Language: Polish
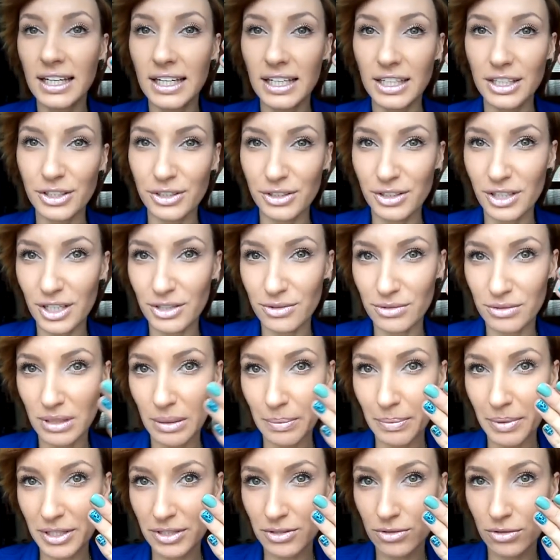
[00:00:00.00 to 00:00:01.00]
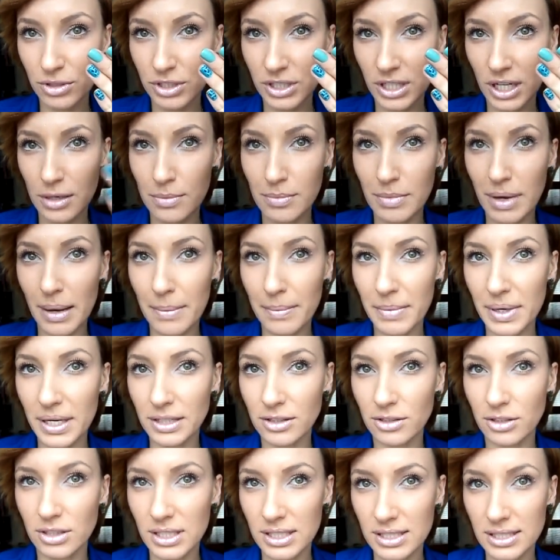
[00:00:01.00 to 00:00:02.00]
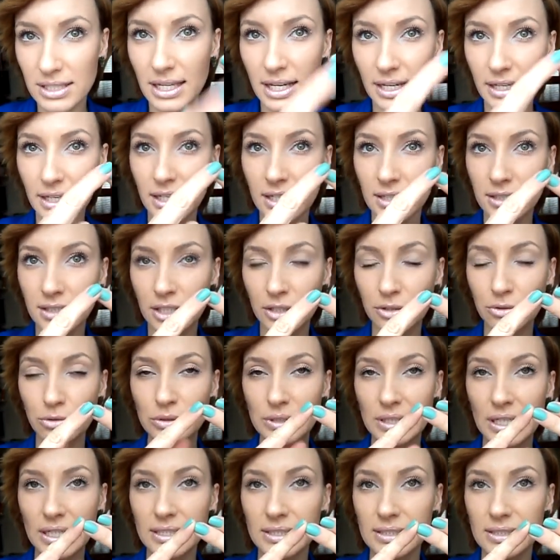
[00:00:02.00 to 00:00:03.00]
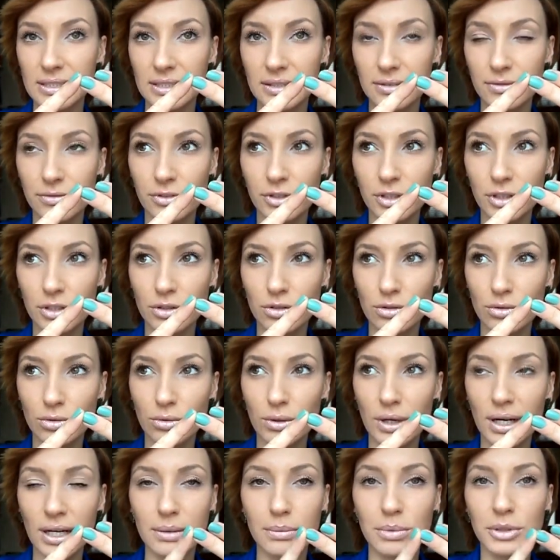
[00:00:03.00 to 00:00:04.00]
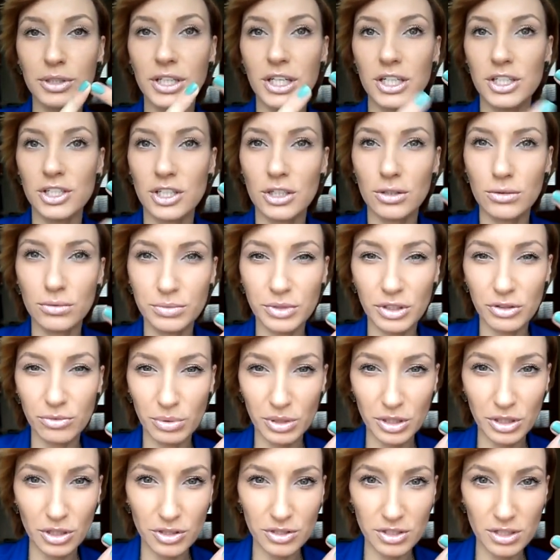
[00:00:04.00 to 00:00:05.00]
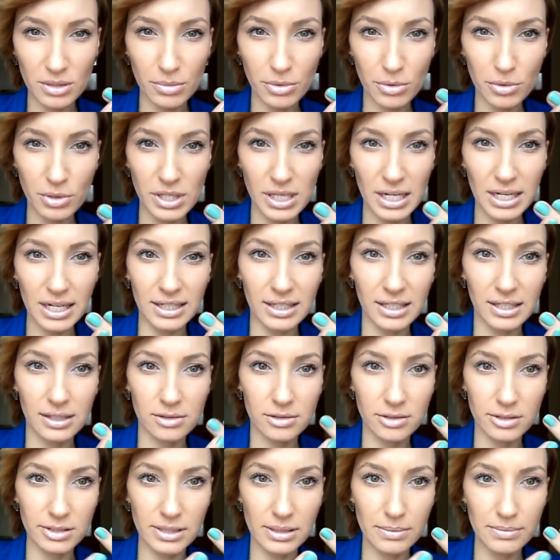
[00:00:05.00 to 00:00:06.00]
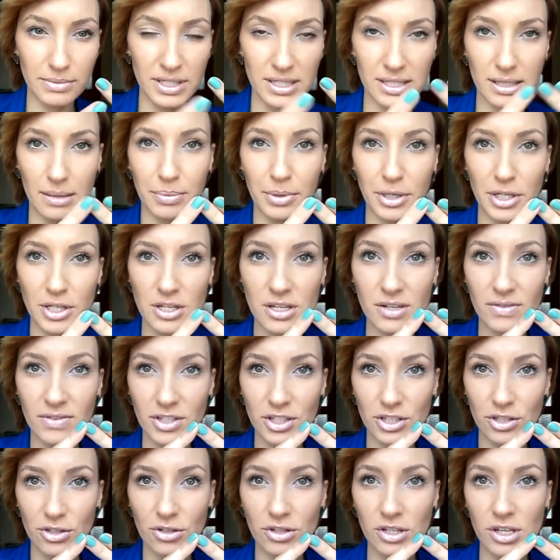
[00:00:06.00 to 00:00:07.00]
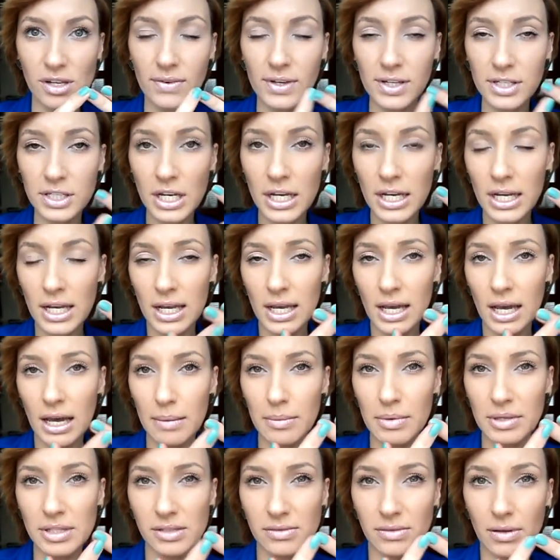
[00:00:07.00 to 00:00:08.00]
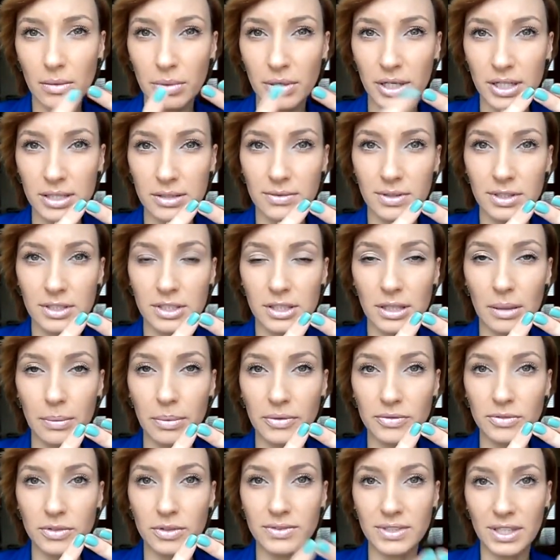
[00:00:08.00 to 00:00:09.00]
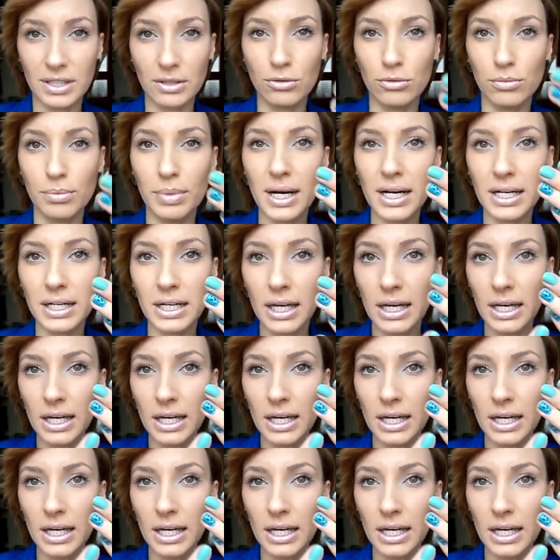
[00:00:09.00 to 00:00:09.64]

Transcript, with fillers: i od razu na paznokciach mam, e, to jest lakier ten tutaj z Virtual, bodajże u mnie w Biedronce były te lakiery dostępne za 5,99 będę Wam pokazywać je na pewno w zakupach